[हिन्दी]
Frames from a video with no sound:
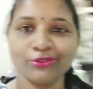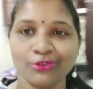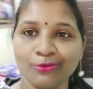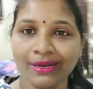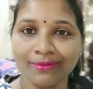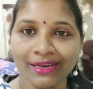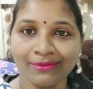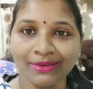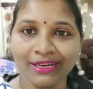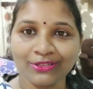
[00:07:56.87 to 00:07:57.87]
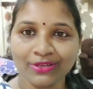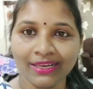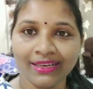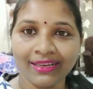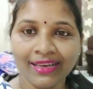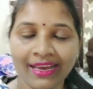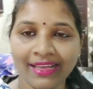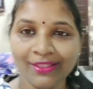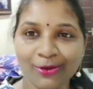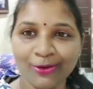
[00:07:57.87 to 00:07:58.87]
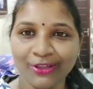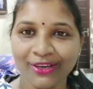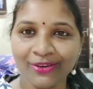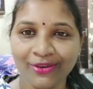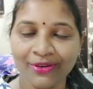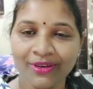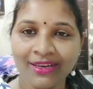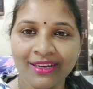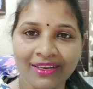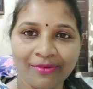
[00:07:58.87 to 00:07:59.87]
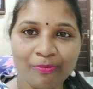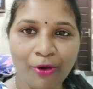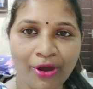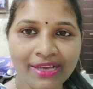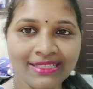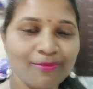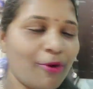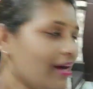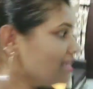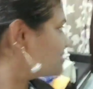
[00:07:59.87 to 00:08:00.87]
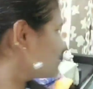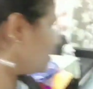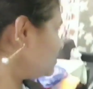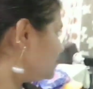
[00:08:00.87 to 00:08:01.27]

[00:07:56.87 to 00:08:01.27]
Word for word: चुकी हूँ मेरा भाई भी आ चुका है एंड दोनों देखो बॉयज बॉयज टर्न